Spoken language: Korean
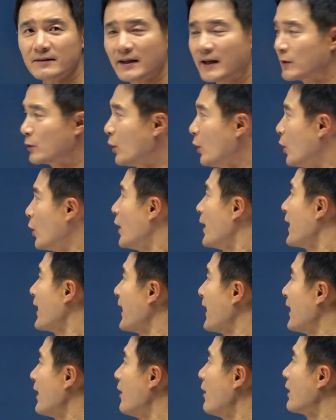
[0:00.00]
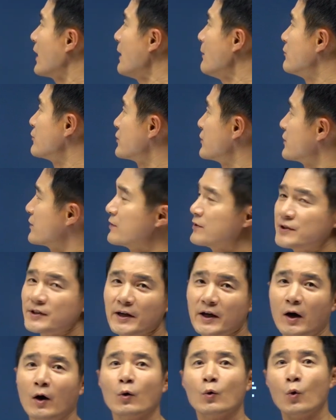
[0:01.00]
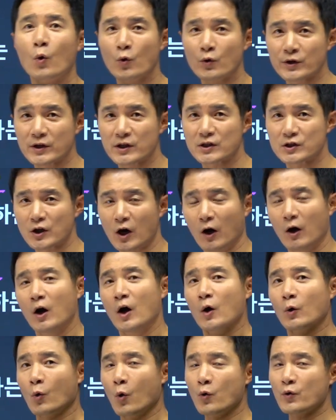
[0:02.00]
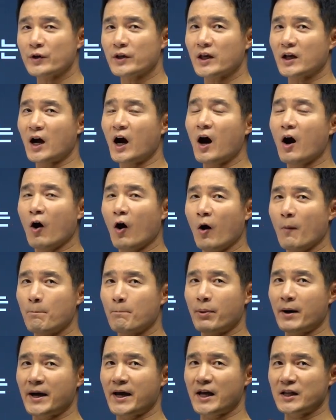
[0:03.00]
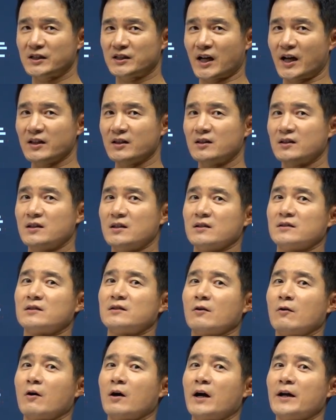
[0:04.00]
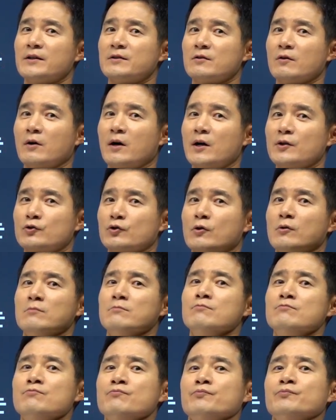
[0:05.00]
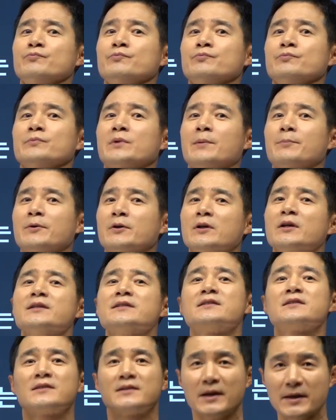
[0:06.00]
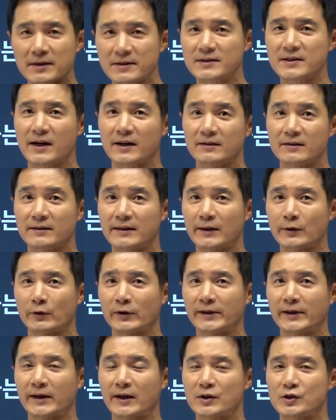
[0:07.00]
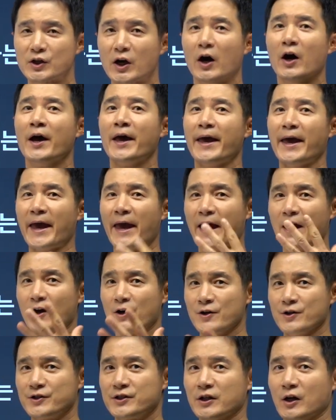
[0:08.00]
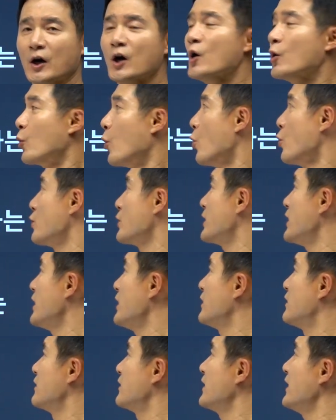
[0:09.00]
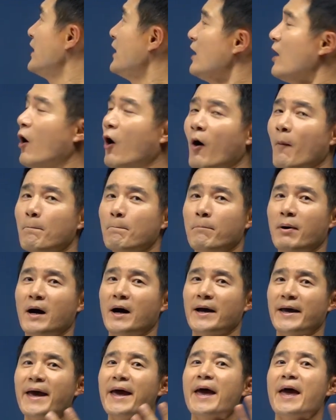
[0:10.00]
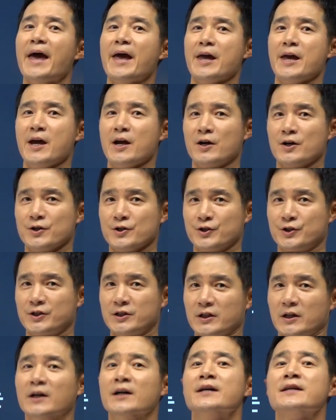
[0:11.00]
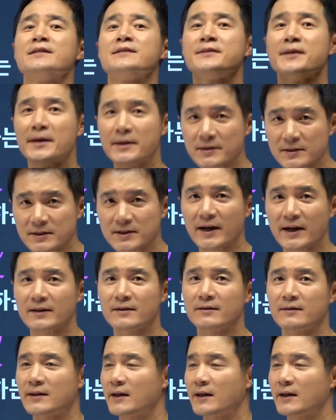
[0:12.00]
태도, air가 무슨 뜻이에요? 공기죠? 공기가 허파에 잔뜩 들어가 있어가지고 음 하면은 젠체하는 태도가 되겠죠? airs, 공기들이 허파에 airs, 젠체하는